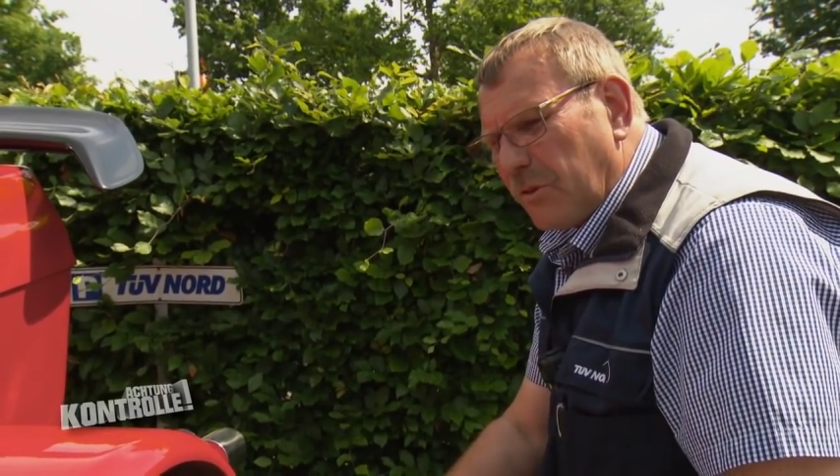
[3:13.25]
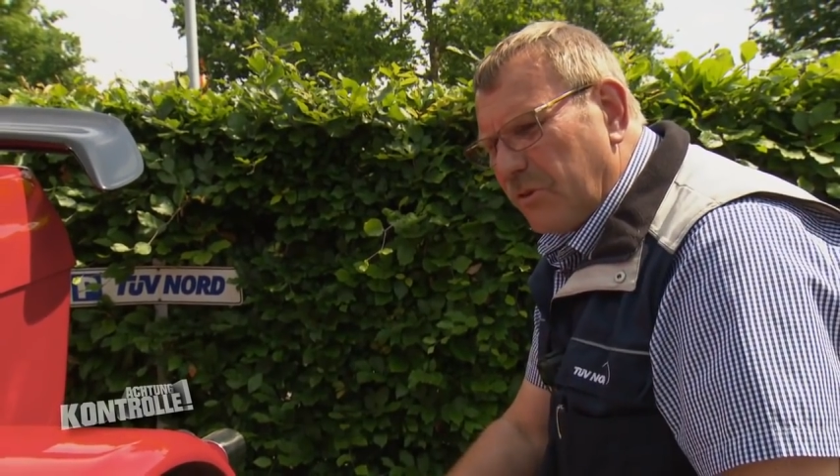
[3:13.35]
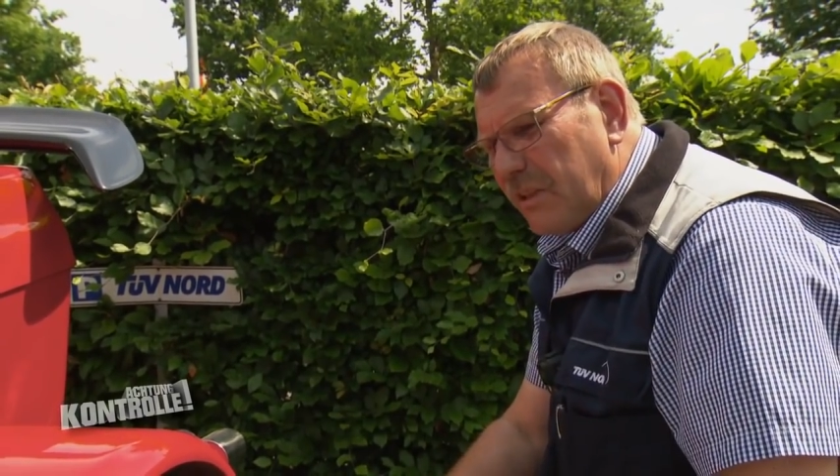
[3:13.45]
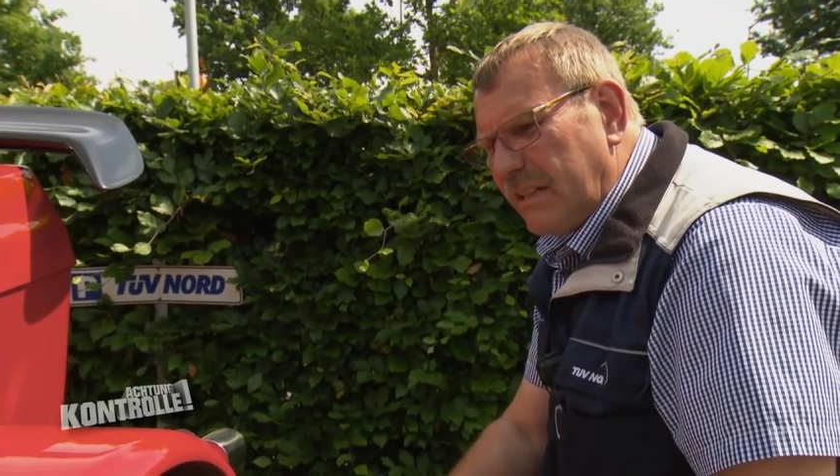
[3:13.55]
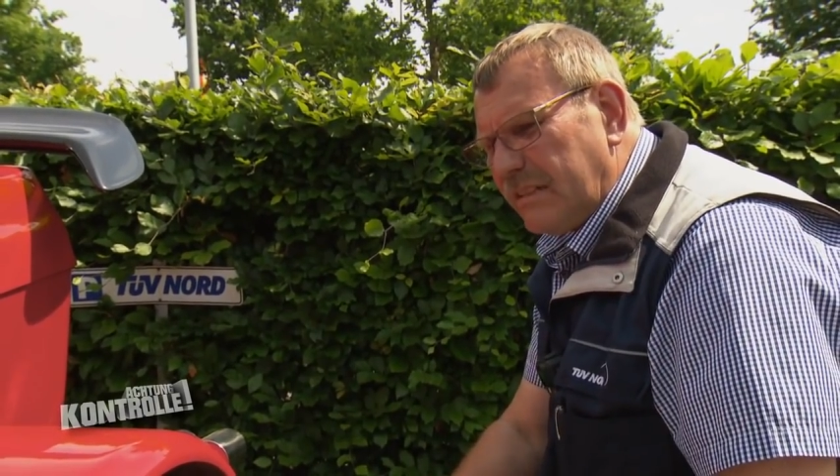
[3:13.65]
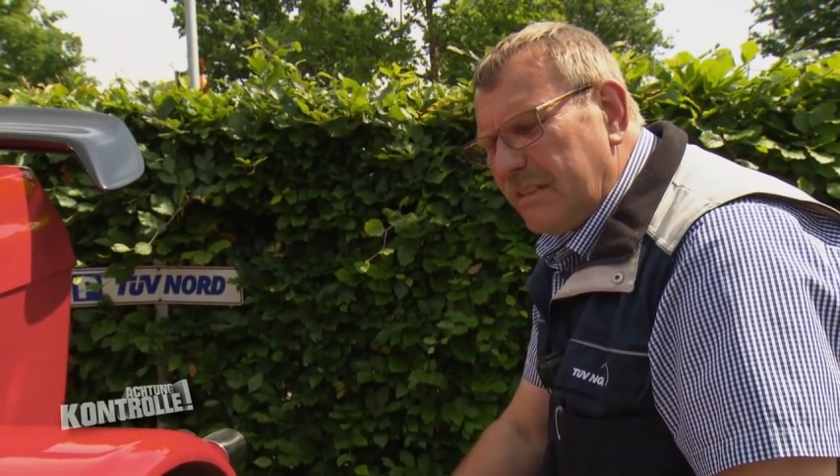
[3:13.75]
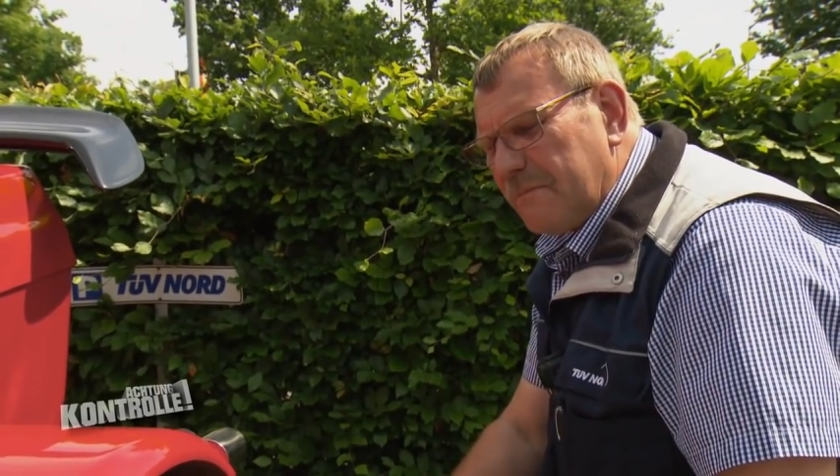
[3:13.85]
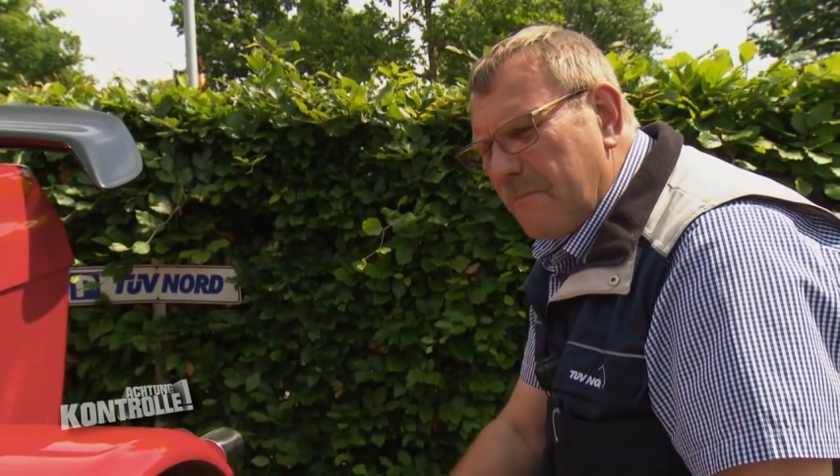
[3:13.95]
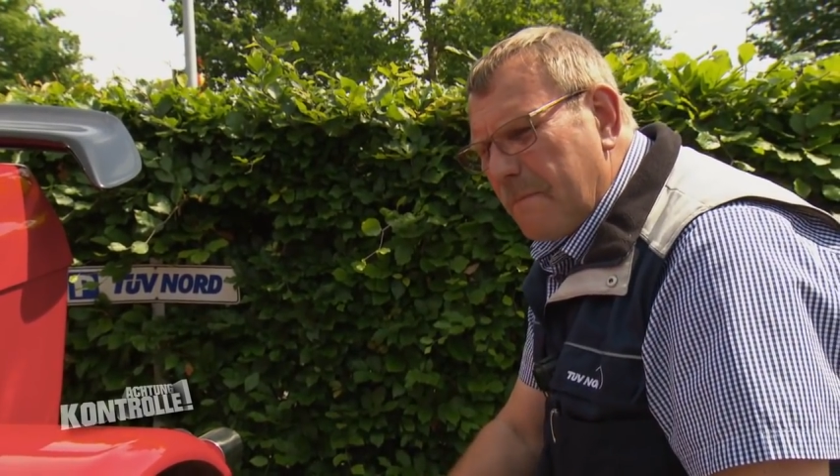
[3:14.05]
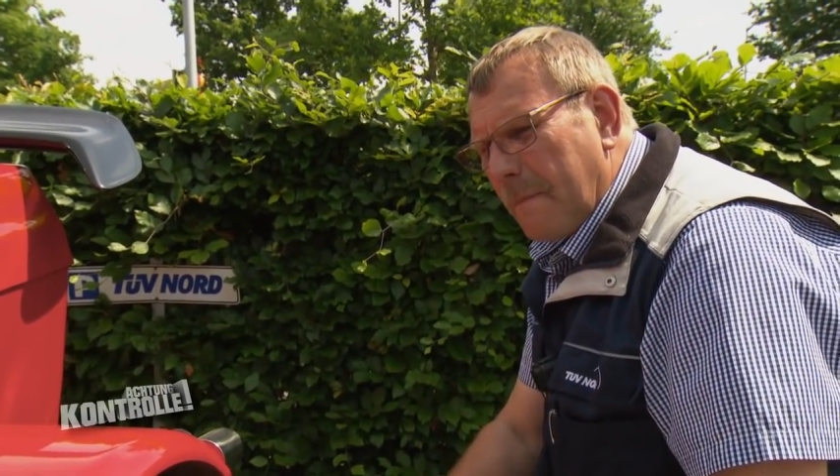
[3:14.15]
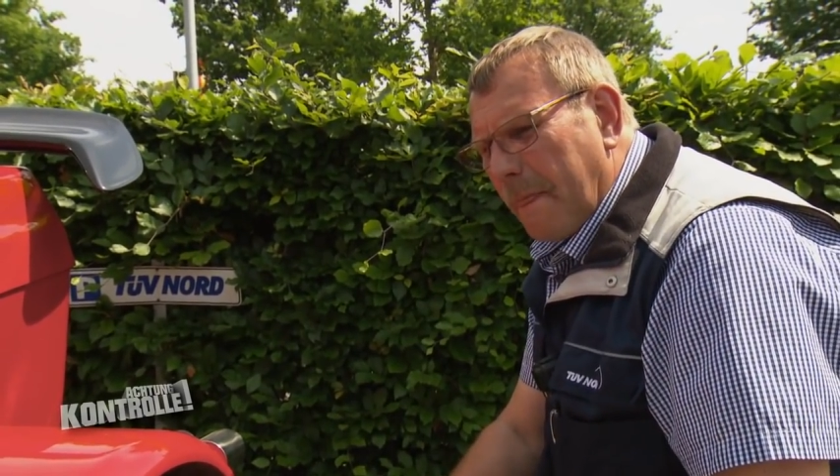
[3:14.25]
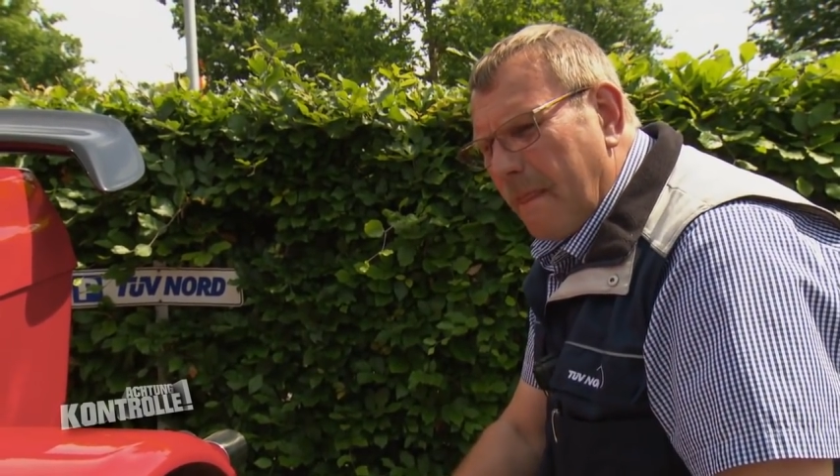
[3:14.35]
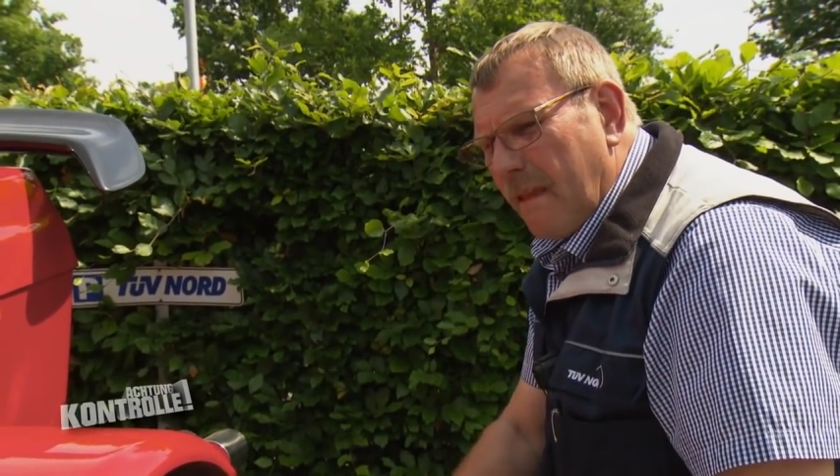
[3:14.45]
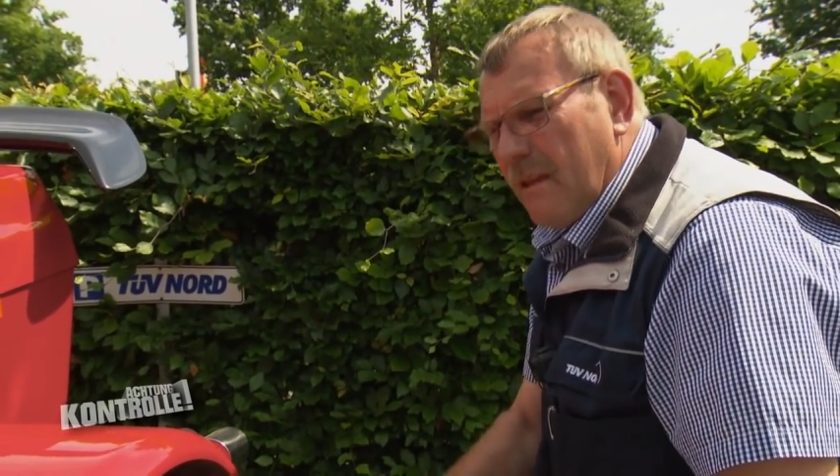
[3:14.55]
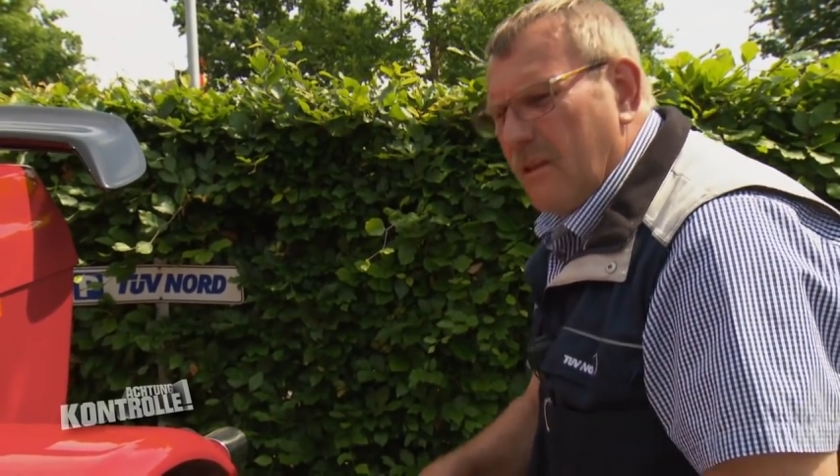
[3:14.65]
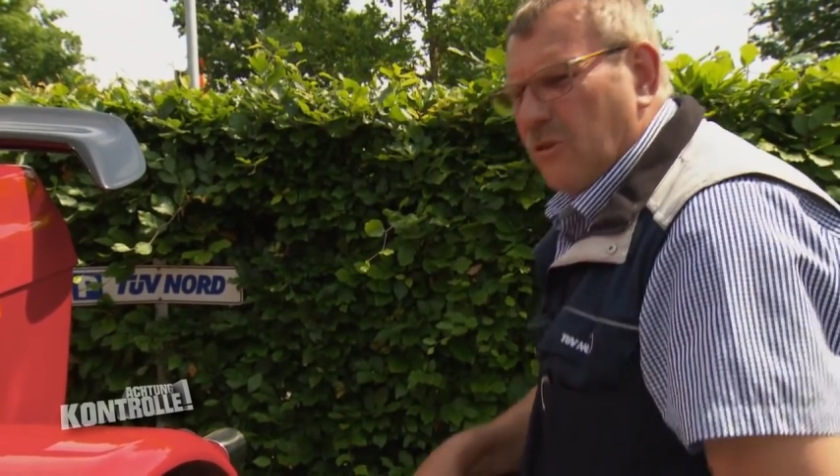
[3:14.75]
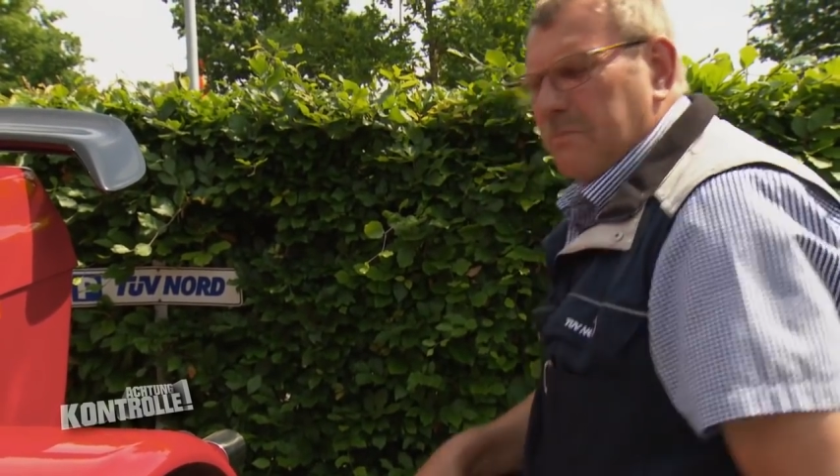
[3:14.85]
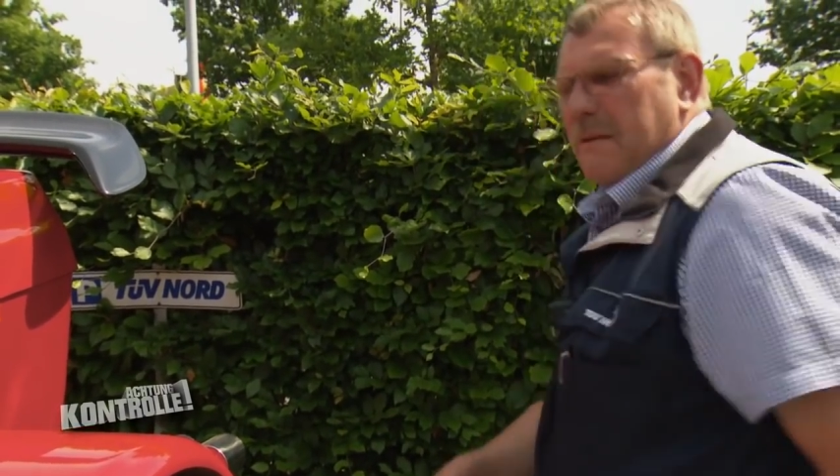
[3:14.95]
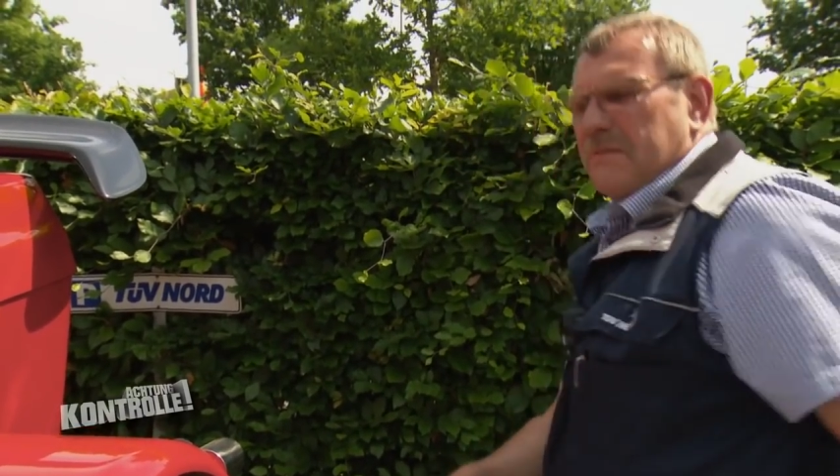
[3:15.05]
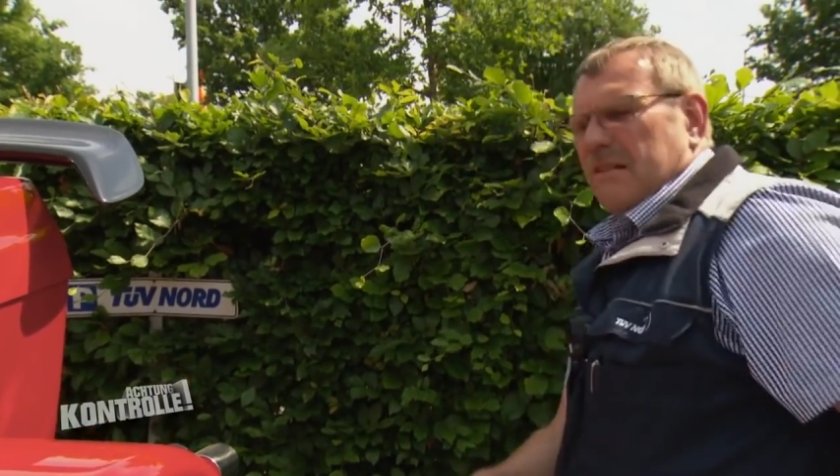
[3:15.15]
Motorrad und
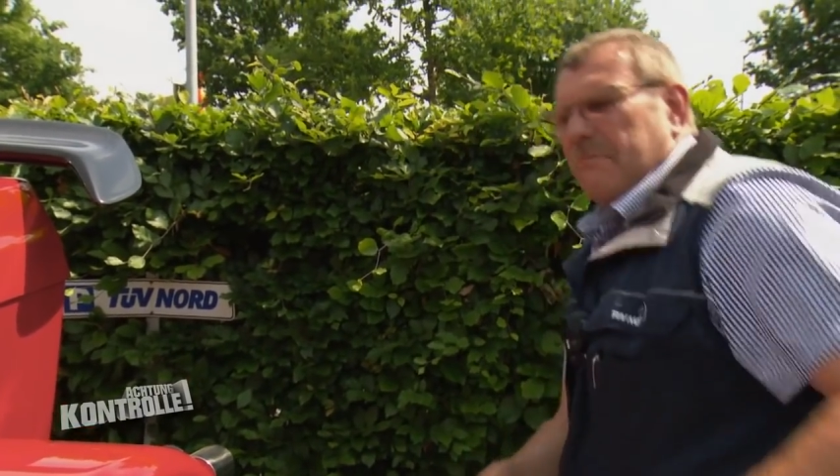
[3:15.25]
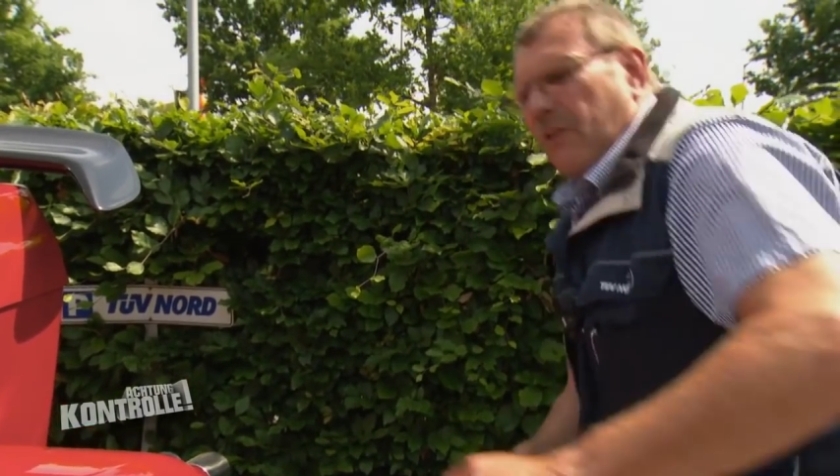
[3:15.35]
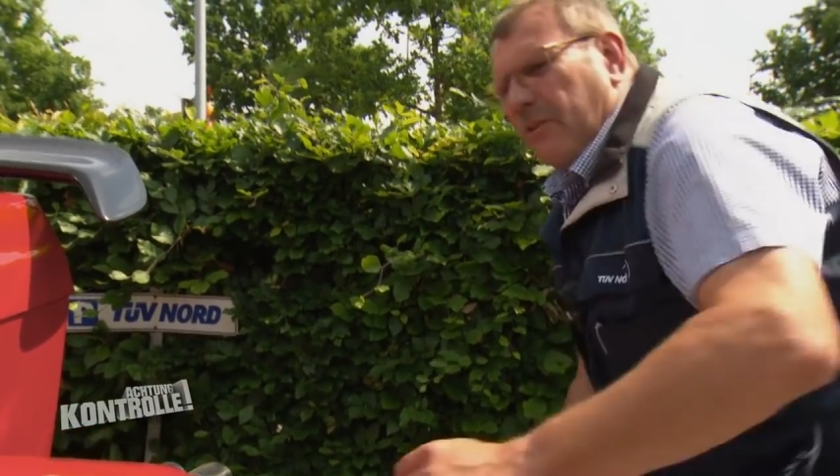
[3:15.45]
bremse nochmal